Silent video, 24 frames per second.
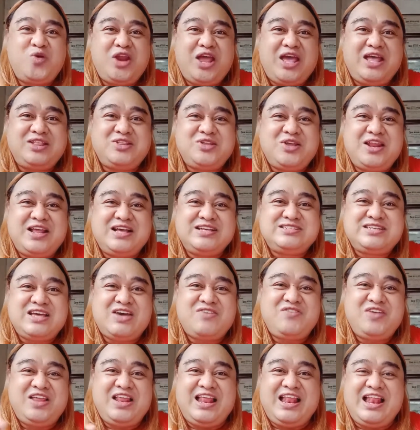na ito ng
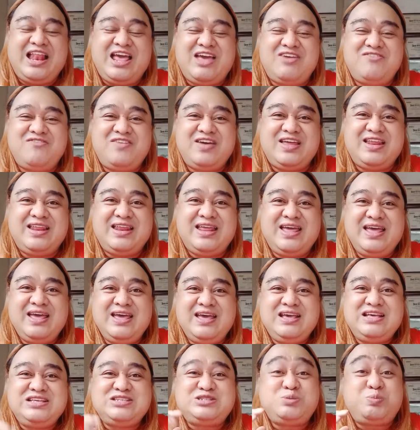7-Eleven
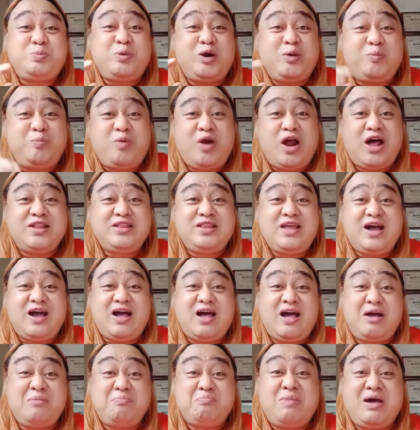is per product
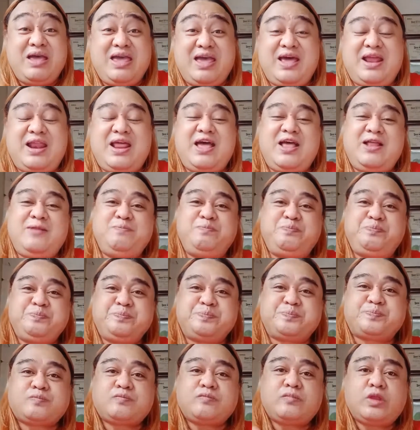ang bayaran.
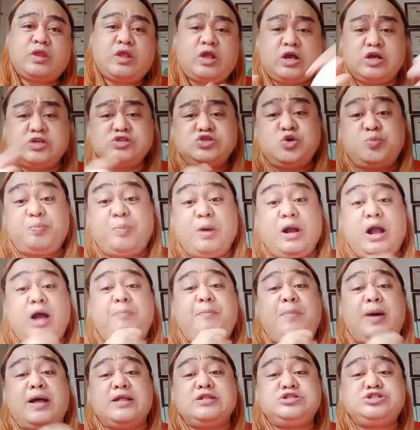So
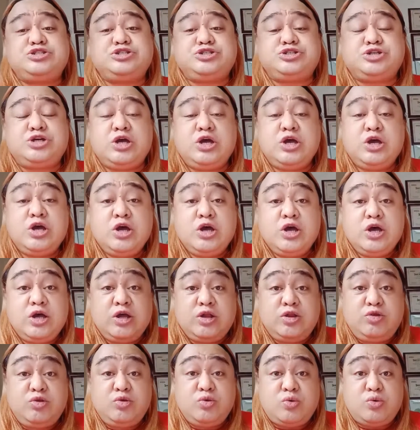pagka-punch
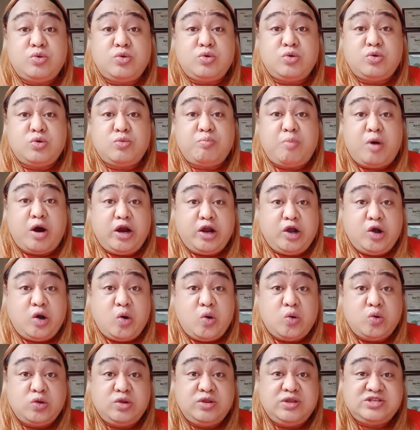nung
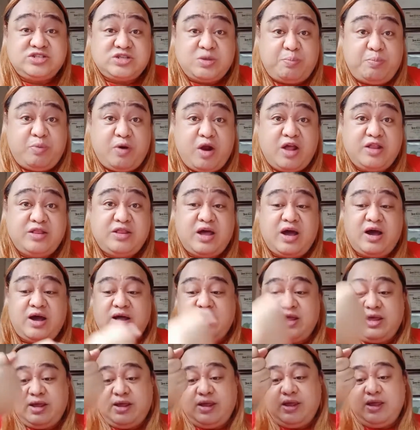barcode sa product,
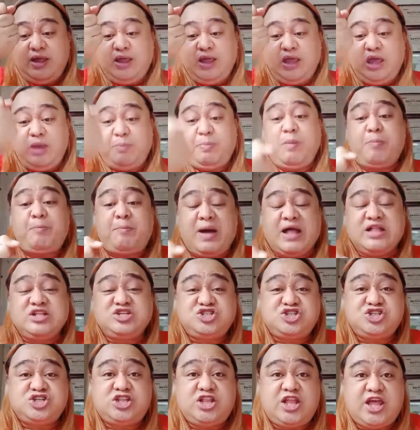
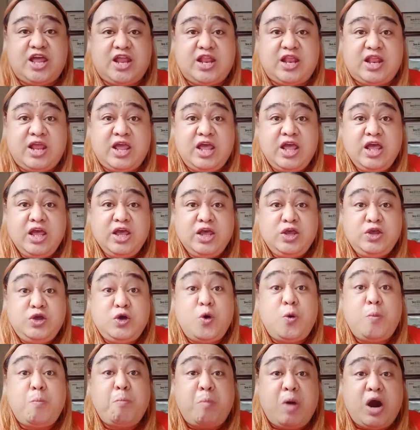ipapunch din
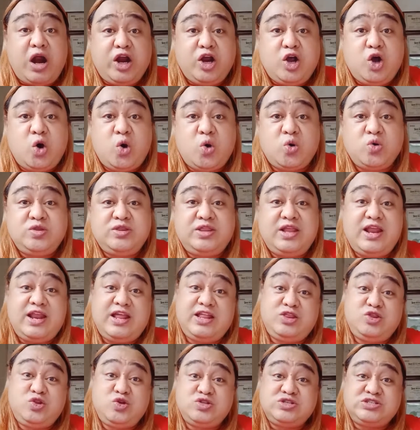yung barcode na
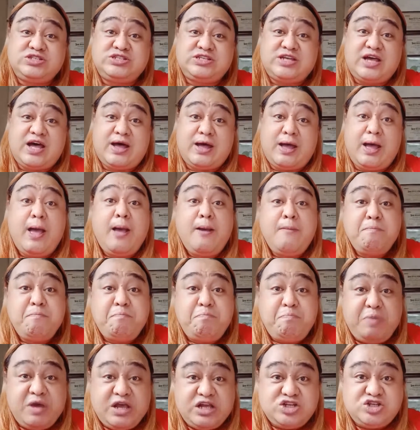nandun sa
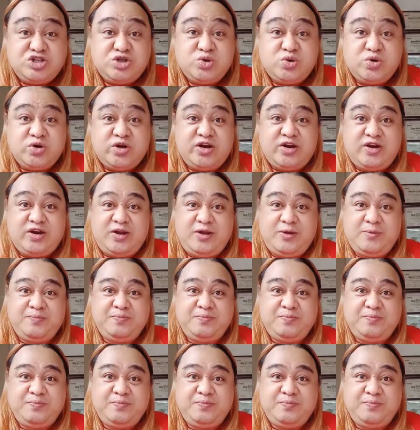picture